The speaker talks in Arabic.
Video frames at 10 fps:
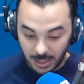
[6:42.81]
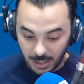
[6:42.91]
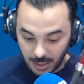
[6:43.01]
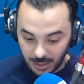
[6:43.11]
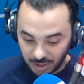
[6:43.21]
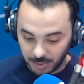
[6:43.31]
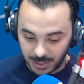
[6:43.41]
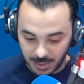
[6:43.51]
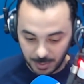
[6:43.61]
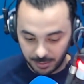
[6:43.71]
العشره نتاع
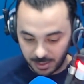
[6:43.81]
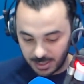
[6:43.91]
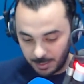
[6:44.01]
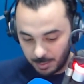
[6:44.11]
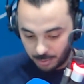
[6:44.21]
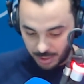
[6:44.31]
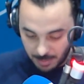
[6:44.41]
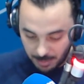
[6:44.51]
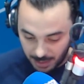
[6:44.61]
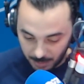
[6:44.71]
الصباح راس الحبيب بورقيبه
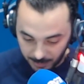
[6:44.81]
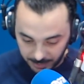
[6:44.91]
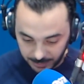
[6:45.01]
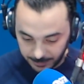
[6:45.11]
بالحمامات